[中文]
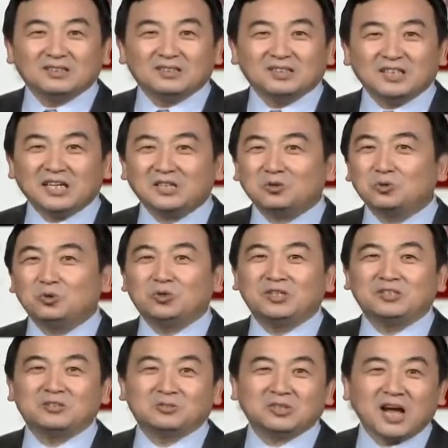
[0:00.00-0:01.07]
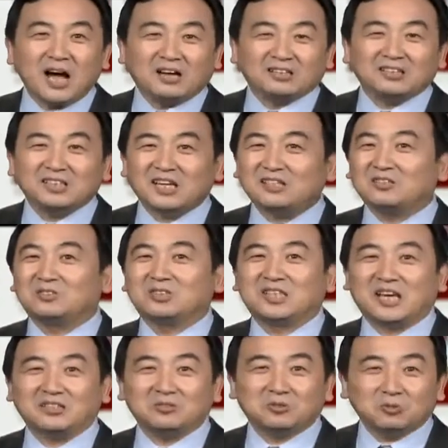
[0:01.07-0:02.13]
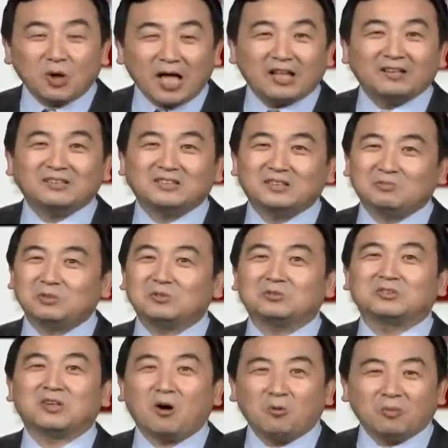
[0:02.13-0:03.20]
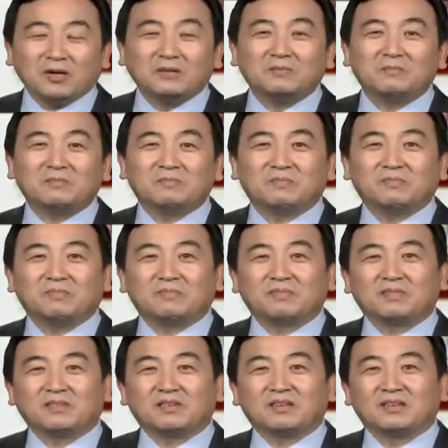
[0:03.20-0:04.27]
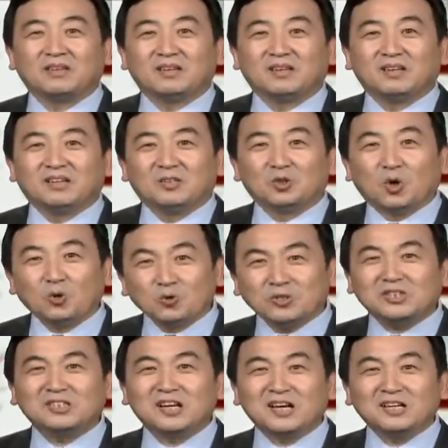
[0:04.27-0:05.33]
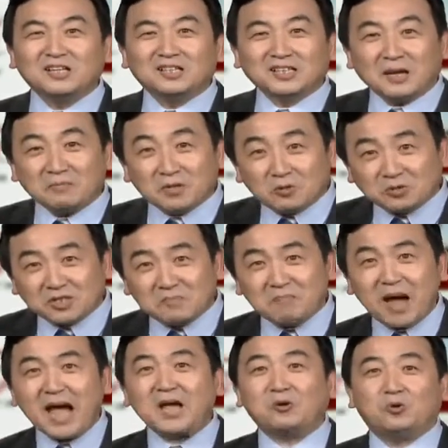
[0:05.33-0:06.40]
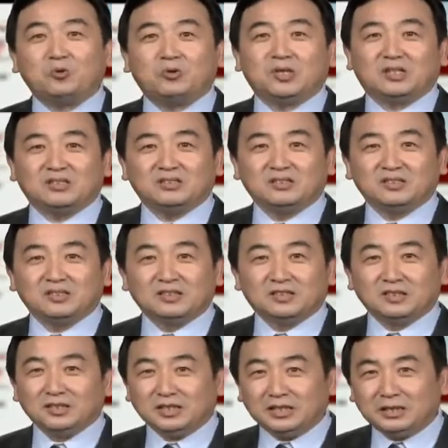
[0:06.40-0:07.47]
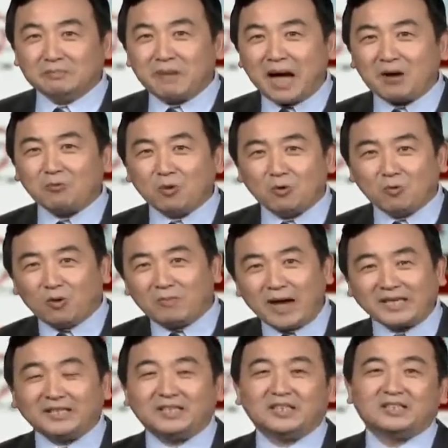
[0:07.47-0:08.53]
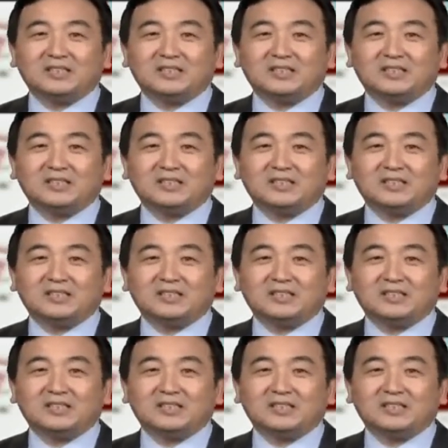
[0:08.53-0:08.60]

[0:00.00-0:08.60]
见着女人就上，见着钱就赚，那不就骚吗？同时呢，他们又是卖驴的，你卖我，我卖你，